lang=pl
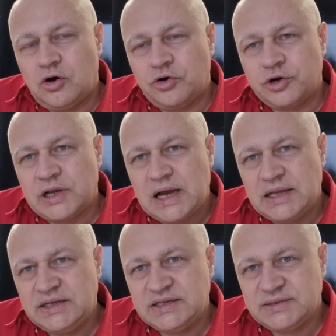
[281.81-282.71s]

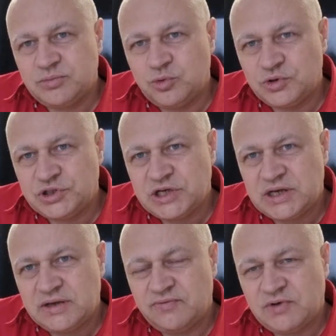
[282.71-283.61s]
organizm mógł
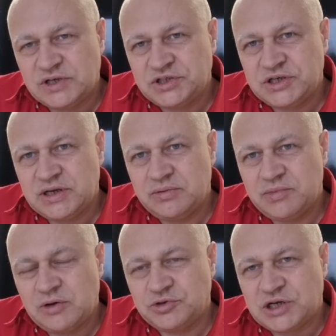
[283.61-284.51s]
się właśnie,
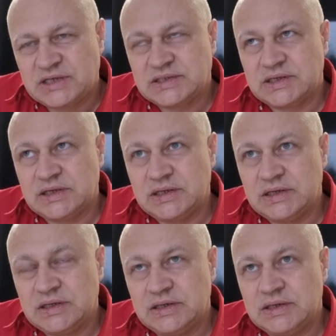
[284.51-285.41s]
miał czas
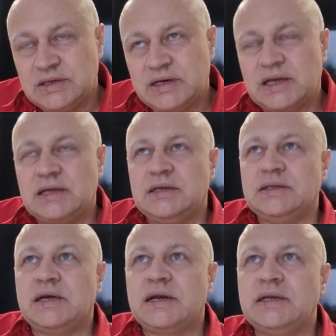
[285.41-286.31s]
e,
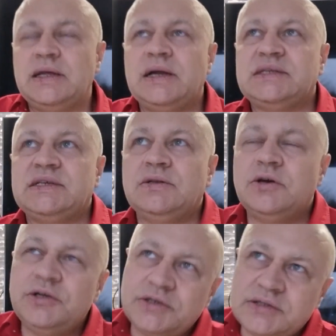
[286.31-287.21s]
na regenerację.
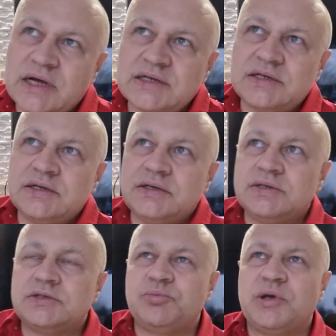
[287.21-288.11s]
No i tak
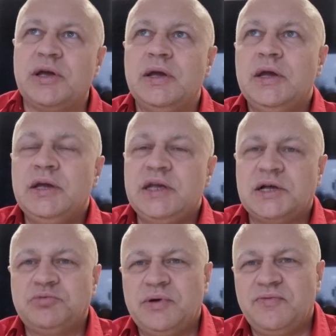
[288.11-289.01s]
e, sobie
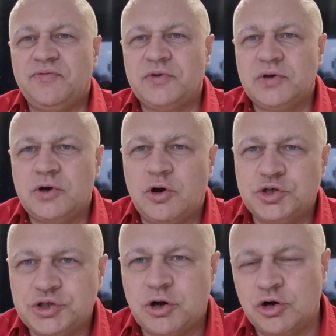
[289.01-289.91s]
jadłem w
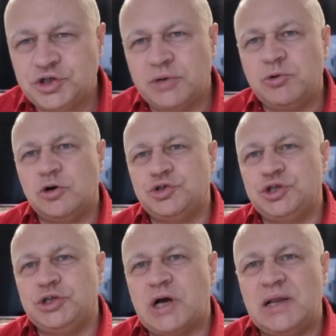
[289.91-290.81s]
8
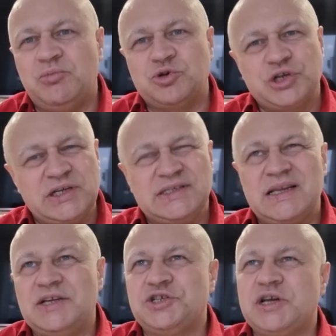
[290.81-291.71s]
godzin albo 6,
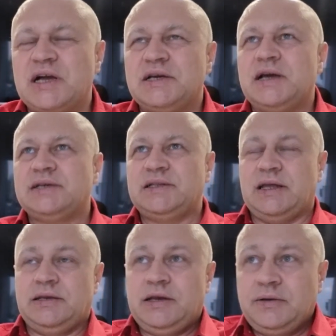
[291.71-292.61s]
zależy jak, jak
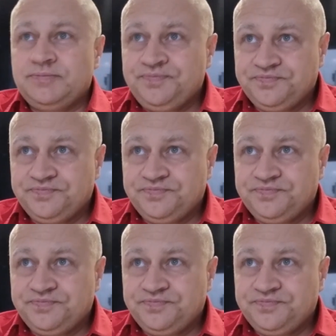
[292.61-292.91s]
ten, nie?